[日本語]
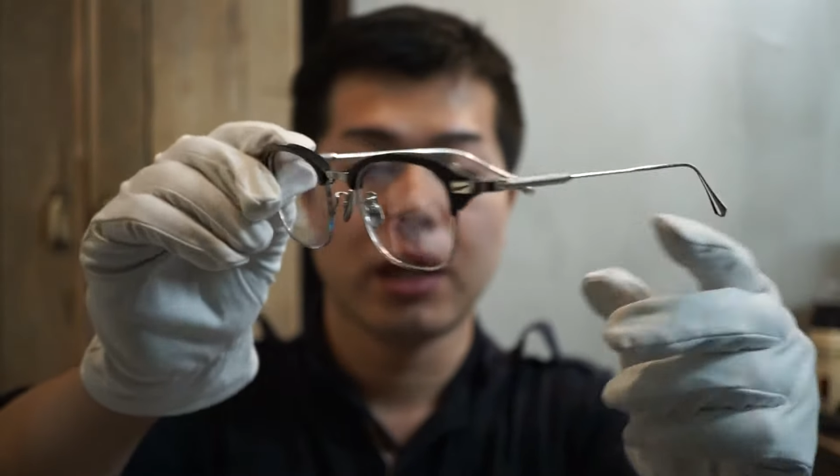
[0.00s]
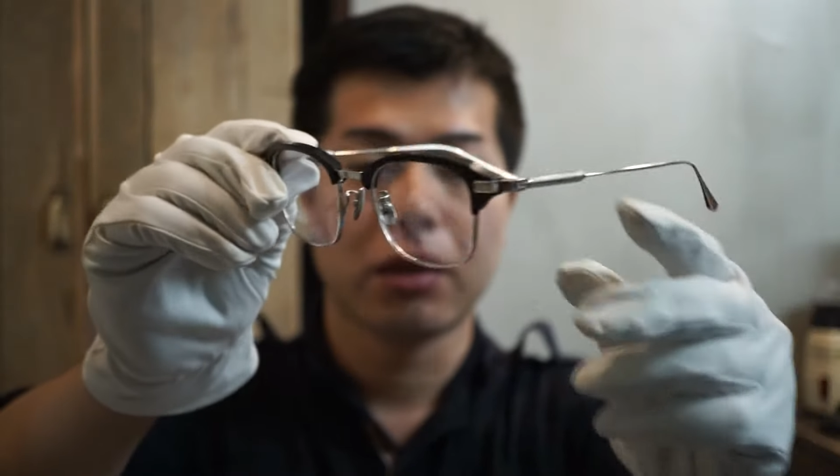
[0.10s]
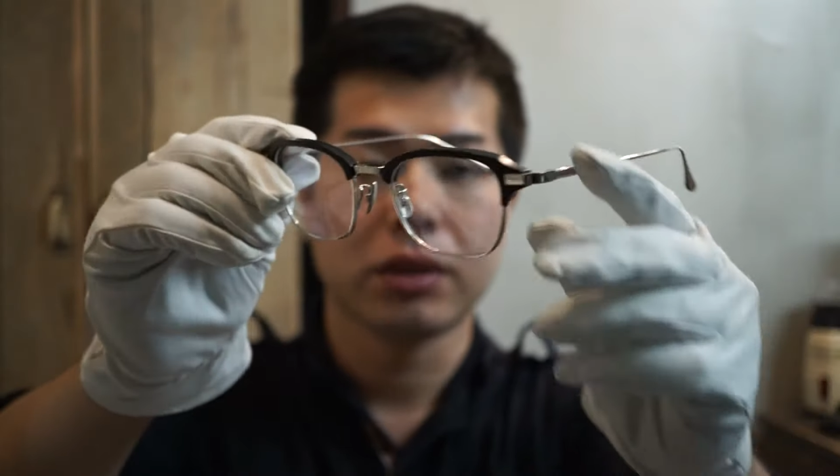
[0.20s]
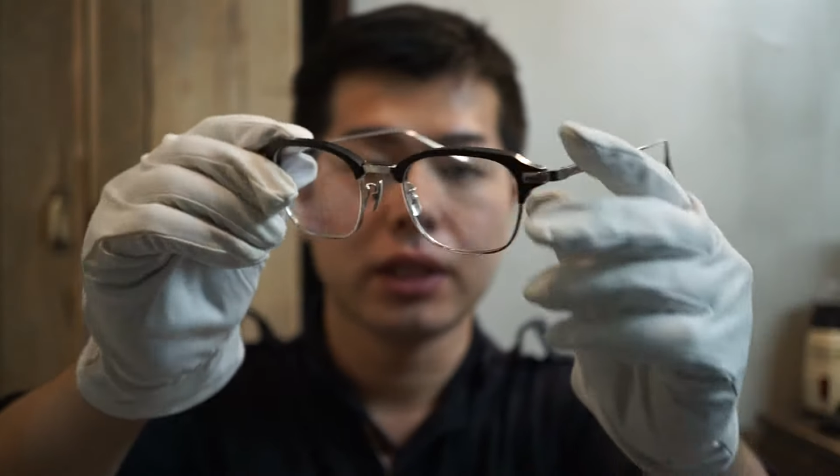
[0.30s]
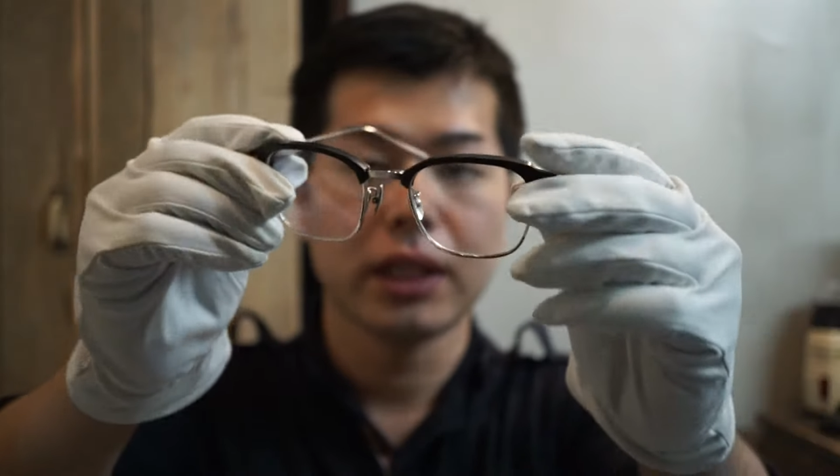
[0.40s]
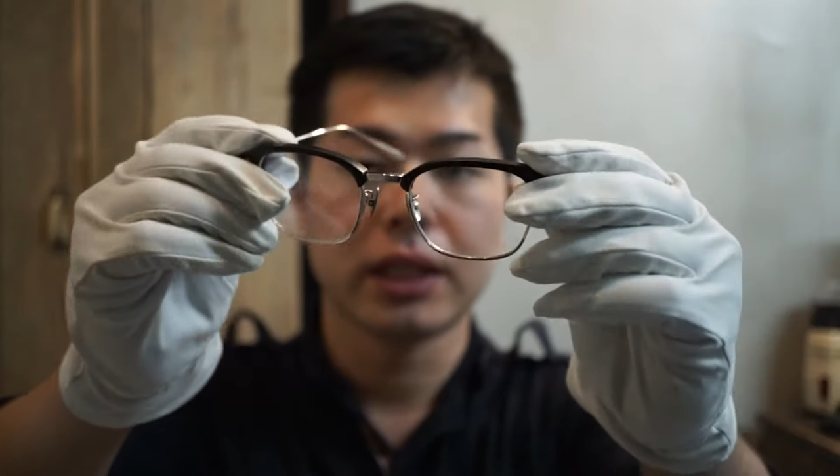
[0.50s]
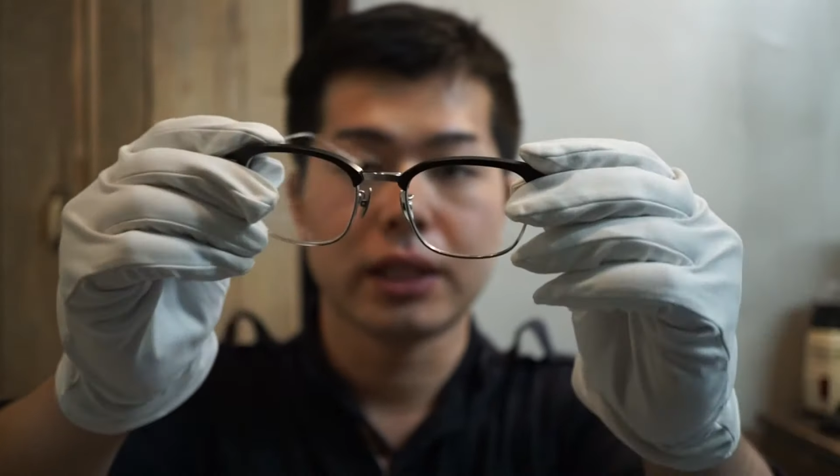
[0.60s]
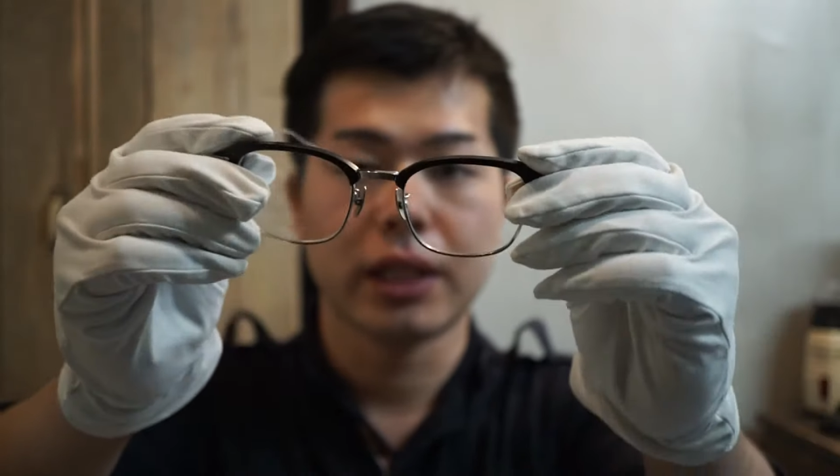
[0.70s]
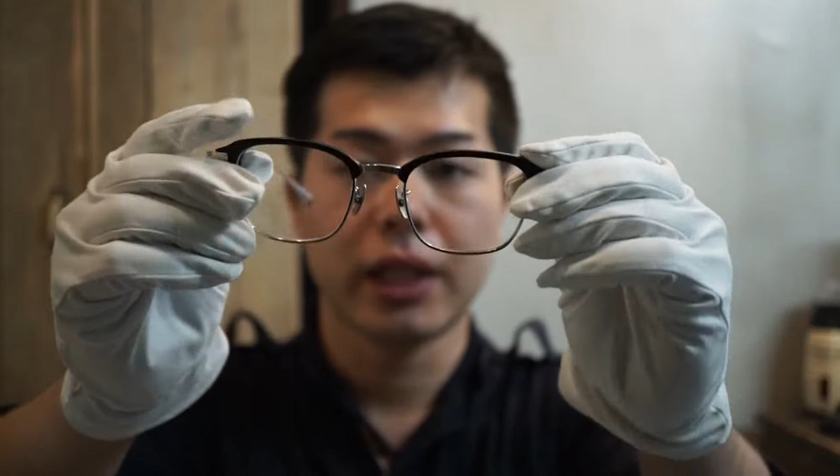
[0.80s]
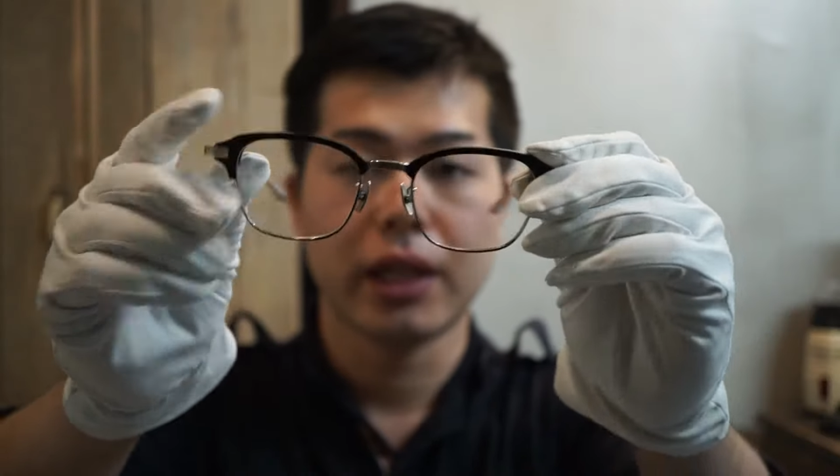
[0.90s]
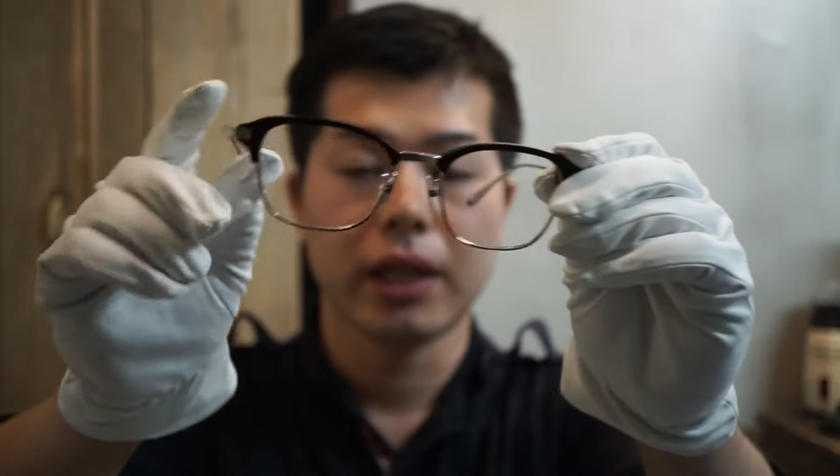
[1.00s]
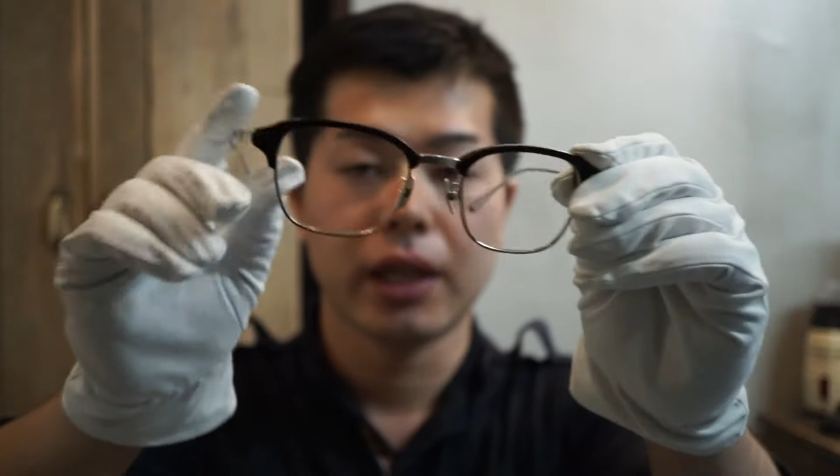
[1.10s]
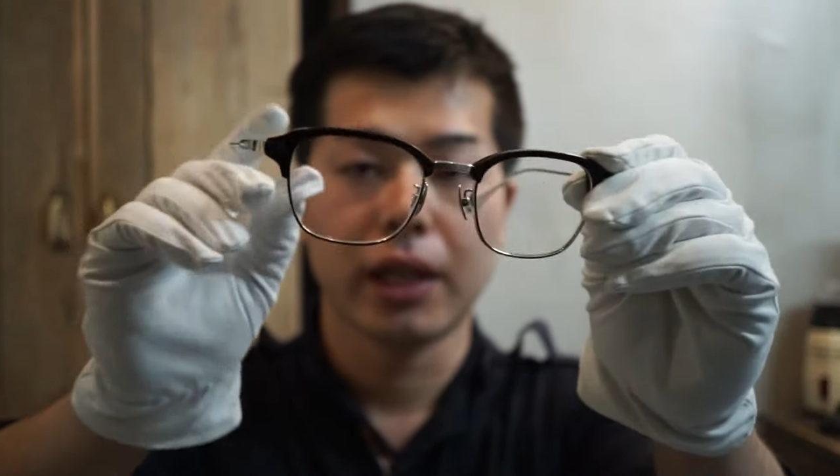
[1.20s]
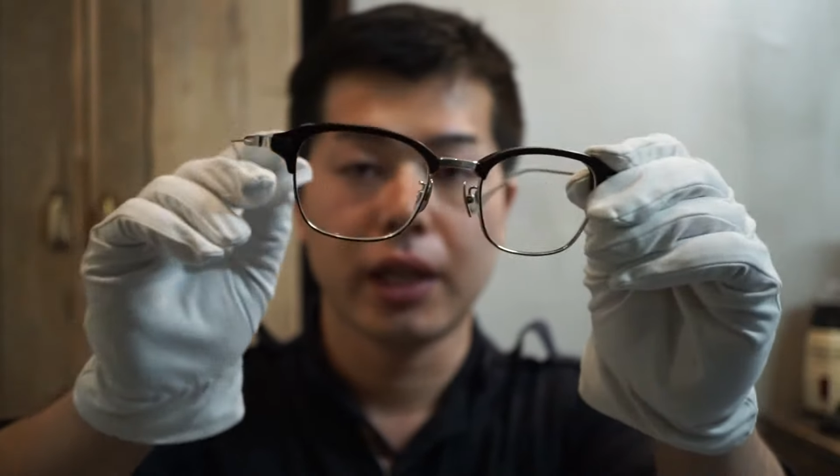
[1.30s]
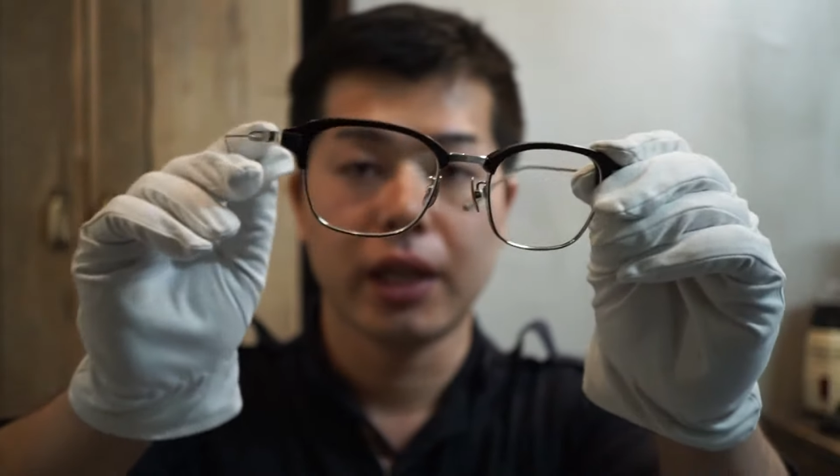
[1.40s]
こちらですね、
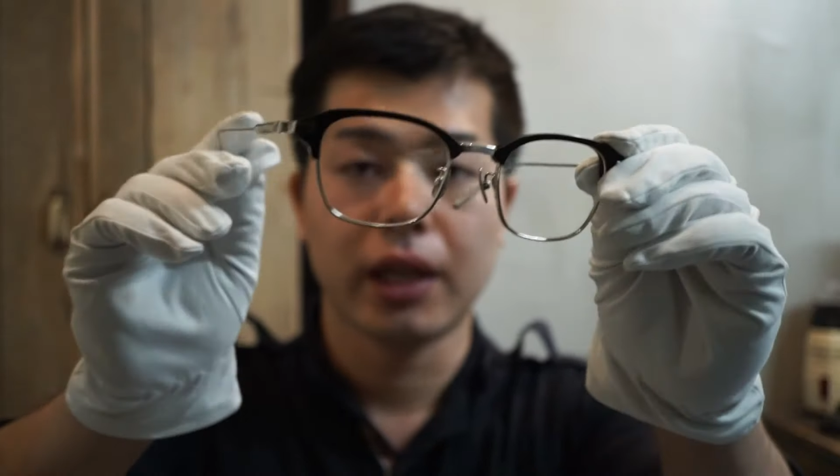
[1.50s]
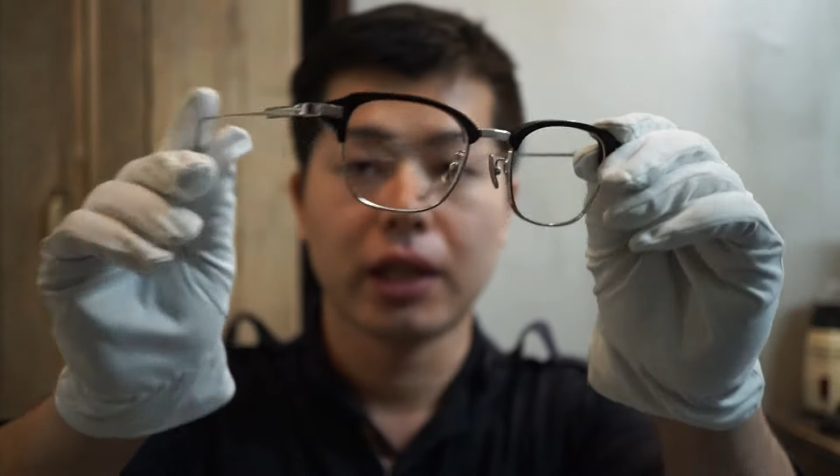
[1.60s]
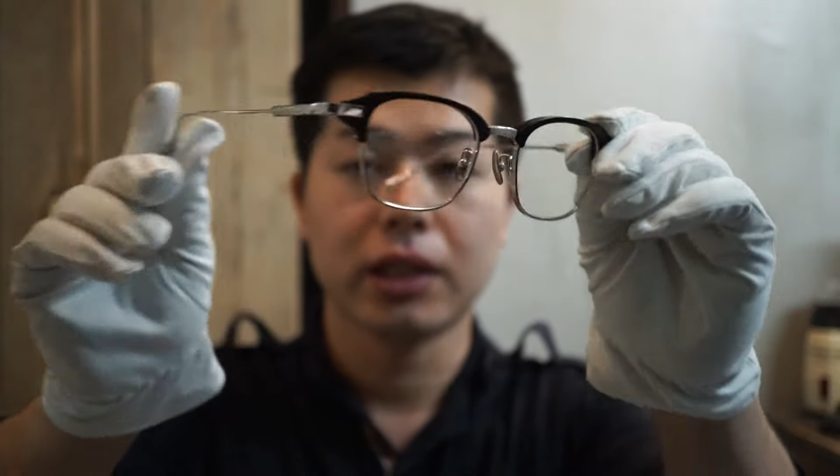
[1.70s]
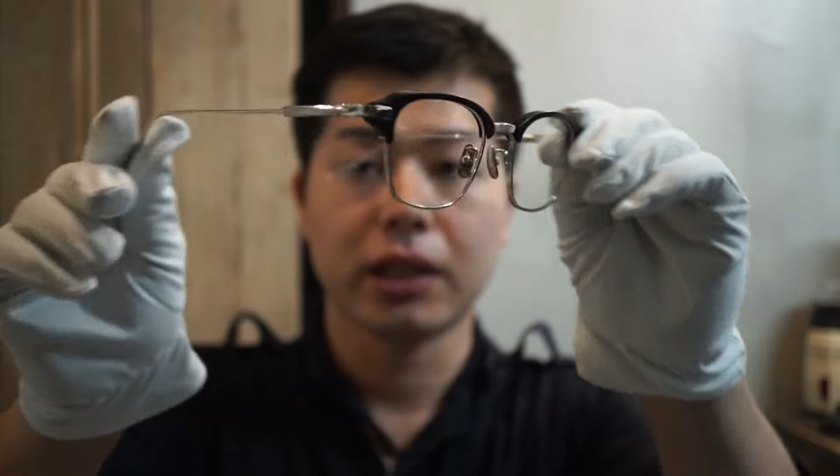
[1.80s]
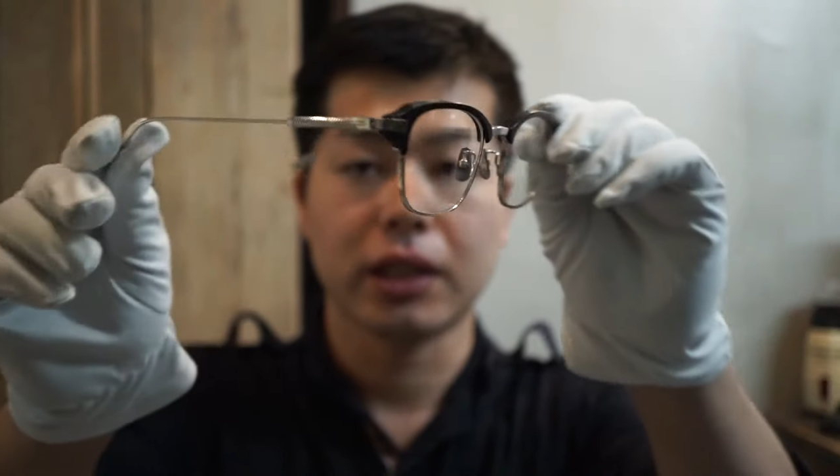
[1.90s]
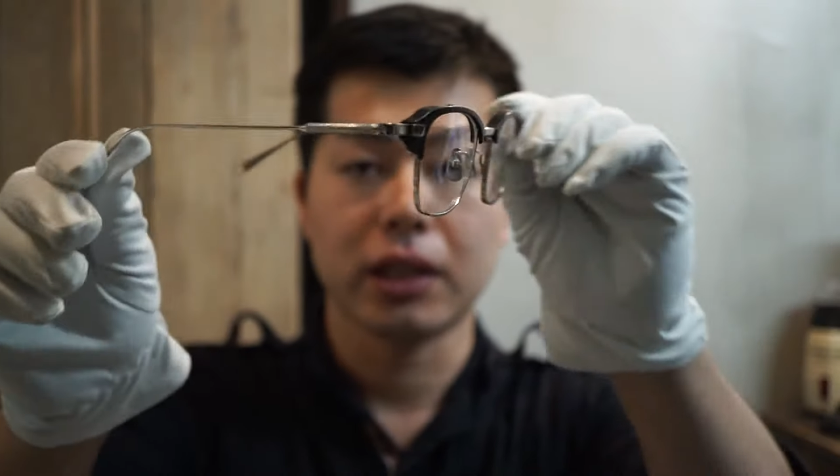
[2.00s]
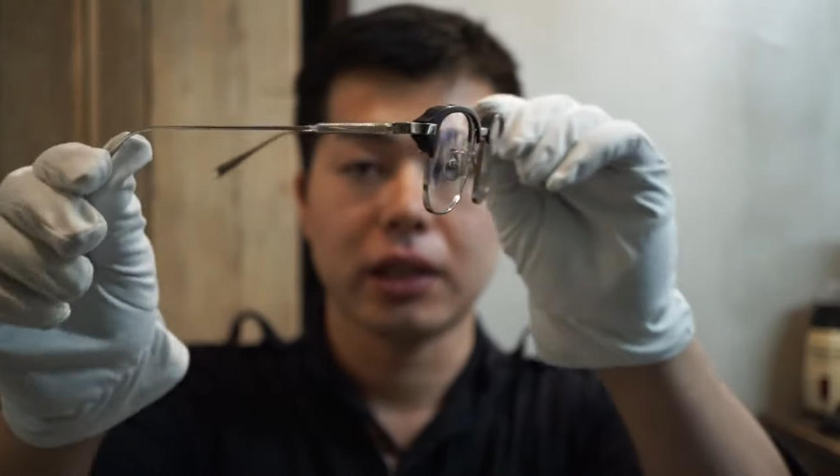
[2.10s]
かなり